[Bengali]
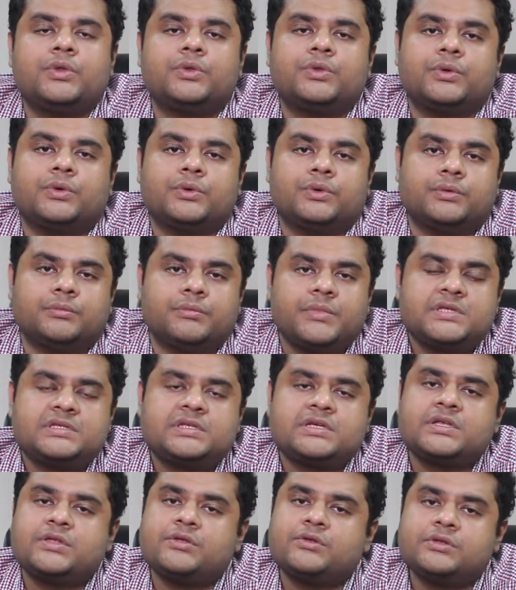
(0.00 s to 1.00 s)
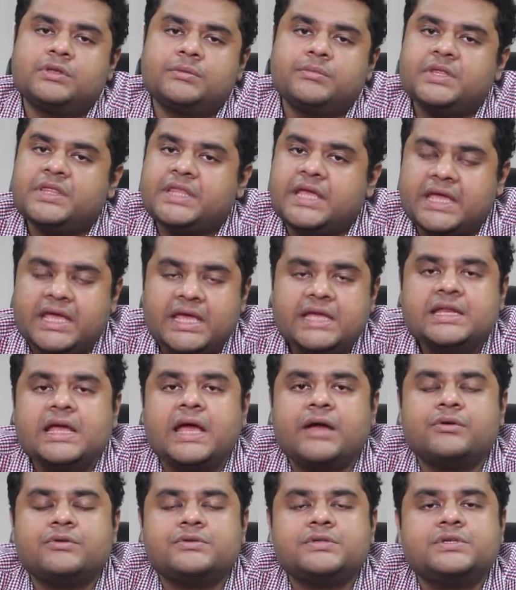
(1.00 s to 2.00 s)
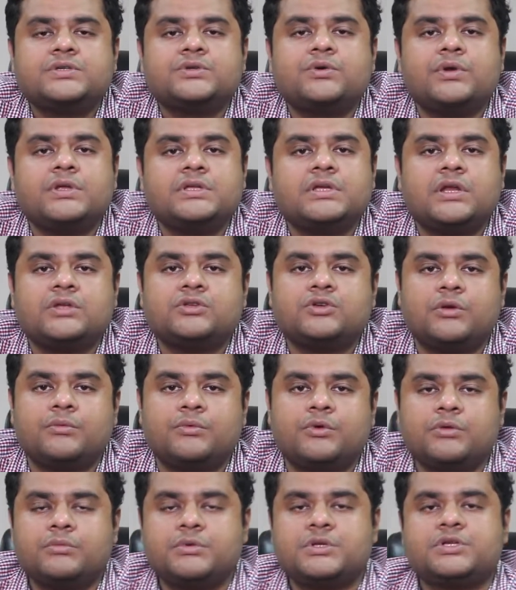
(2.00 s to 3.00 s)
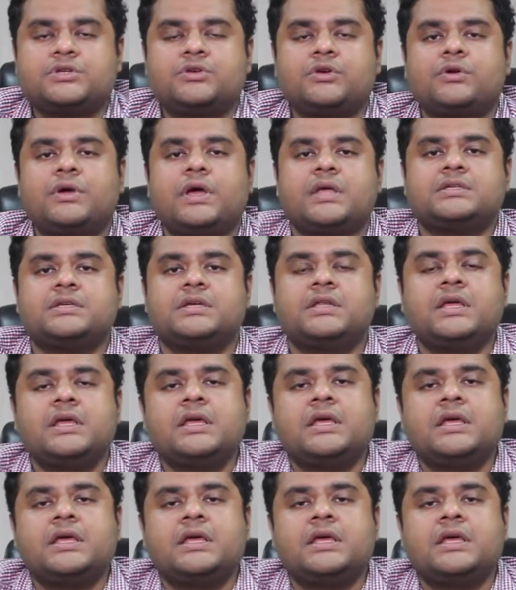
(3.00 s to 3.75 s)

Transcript: তো মেস্তা সাধারণত আমরা দেখেই ডায়াগনোসিস করি যারা চর্মরোগ বিশেষজ্ঞ আছে